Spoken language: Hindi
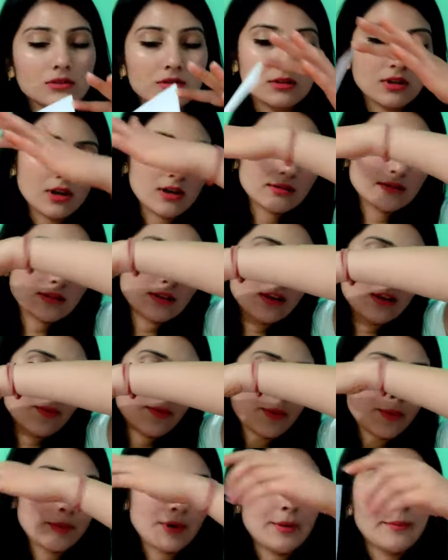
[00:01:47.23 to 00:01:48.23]
so, इस तरह से हम
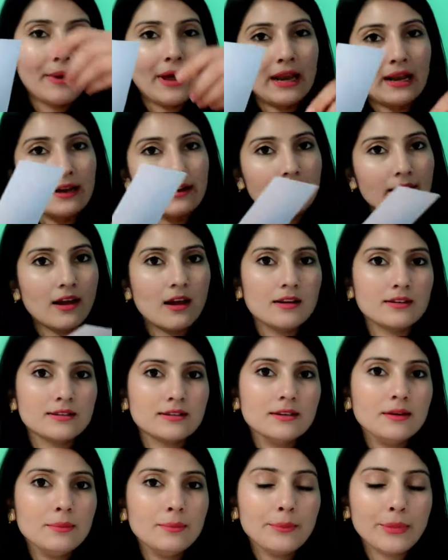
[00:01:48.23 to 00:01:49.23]
अपना पैलेट यहाँ से
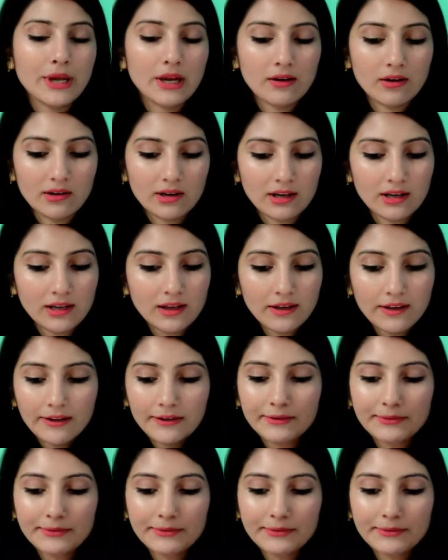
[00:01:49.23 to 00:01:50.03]
पिक करेंगे